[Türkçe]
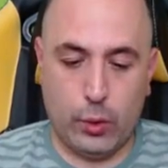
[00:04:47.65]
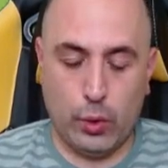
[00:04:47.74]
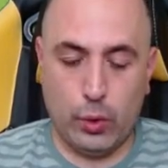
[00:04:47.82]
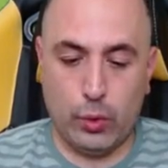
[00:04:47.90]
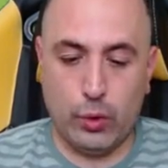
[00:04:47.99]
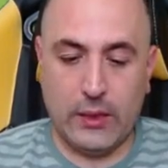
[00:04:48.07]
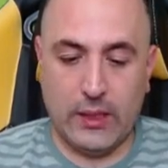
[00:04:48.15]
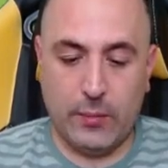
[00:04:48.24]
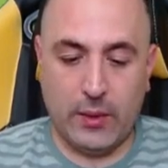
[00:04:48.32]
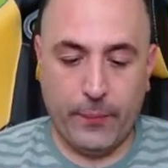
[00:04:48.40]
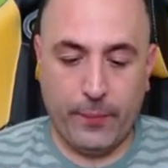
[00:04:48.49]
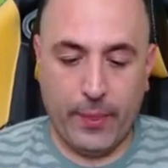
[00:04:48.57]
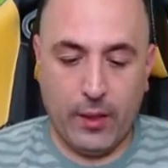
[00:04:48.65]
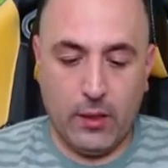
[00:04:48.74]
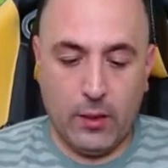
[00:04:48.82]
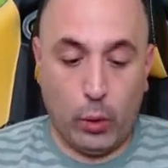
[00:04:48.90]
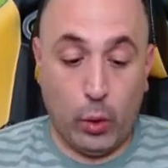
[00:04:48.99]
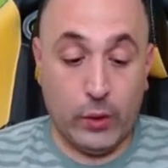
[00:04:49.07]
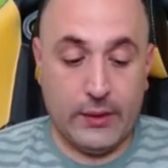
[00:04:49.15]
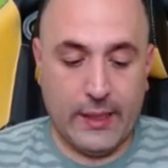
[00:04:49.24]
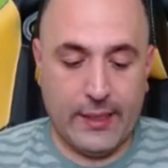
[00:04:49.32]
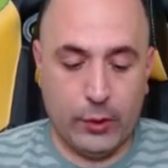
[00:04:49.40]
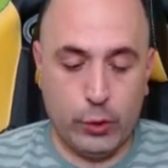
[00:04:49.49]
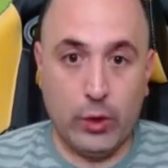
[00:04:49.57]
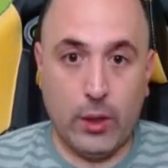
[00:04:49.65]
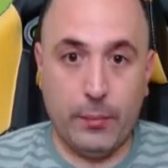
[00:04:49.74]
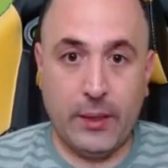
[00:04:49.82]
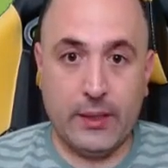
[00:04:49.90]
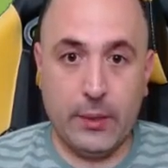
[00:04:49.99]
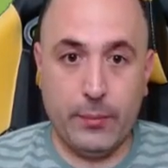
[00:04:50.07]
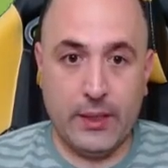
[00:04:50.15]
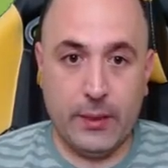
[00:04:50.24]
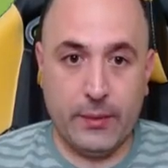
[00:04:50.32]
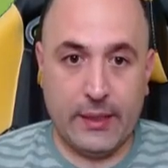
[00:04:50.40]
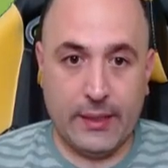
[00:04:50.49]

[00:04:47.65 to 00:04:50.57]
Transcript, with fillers: görüntüden ama oynarken şu an ben de birebir